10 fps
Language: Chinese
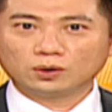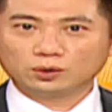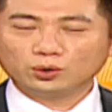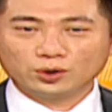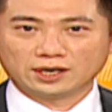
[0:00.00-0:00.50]

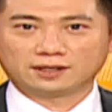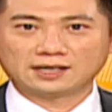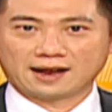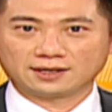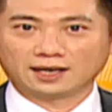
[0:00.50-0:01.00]
绿能
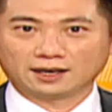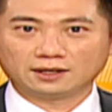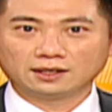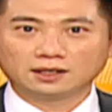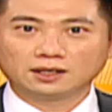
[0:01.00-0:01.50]
产业，
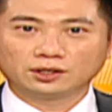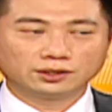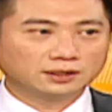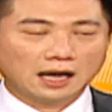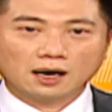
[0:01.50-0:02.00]

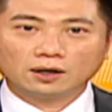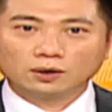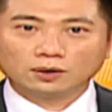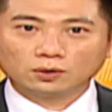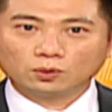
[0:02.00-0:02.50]
那
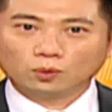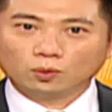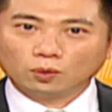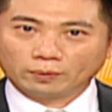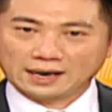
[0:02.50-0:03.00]

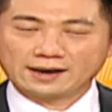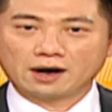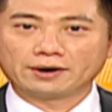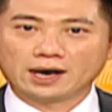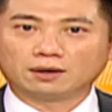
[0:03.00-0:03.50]
我们来
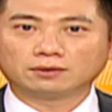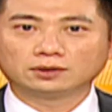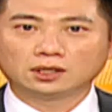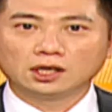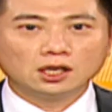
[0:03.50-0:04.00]
聊聊
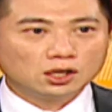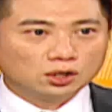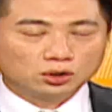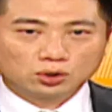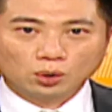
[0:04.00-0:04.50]

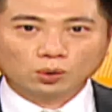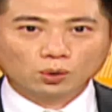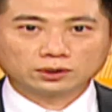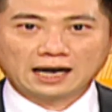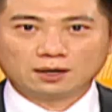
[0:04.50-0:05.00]
中
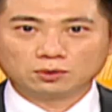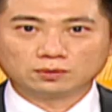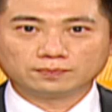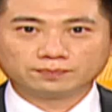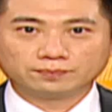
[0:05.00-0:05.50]
国大陆，
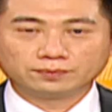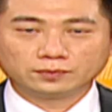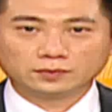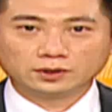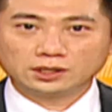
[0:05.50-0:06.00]

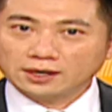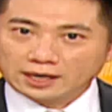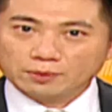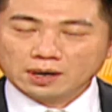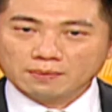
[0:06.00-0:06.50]
正
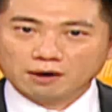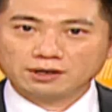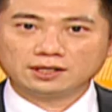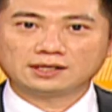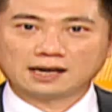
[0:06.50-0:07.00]
因为贸
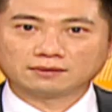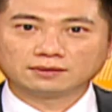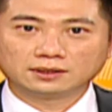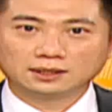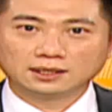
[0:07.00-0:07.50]
易战，
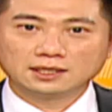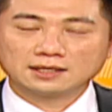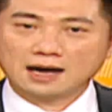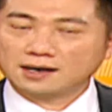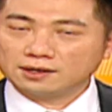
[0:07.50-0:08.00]

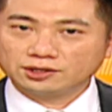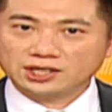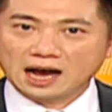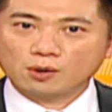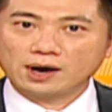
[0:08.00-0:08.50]
它更
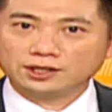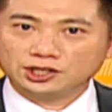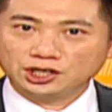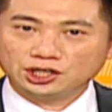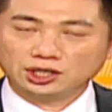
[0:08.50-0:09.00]
加快
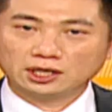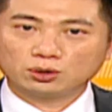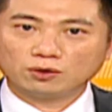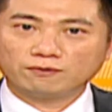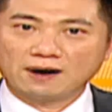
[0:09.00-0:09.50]
积极的
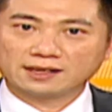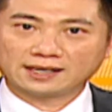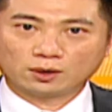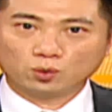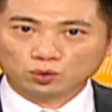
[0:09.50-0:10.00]
去发
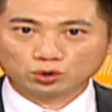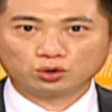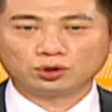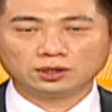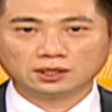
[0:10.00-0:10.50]
展五
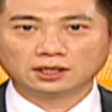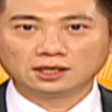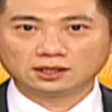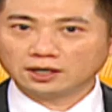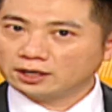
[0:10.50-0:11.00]
G，
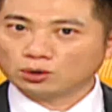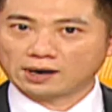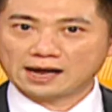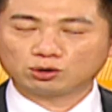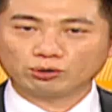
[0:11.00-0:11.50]
这你总
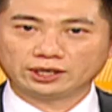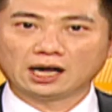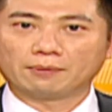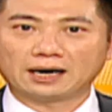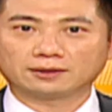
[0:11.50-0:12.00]
该注意
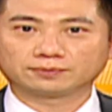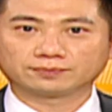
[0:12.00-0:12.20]
到吧？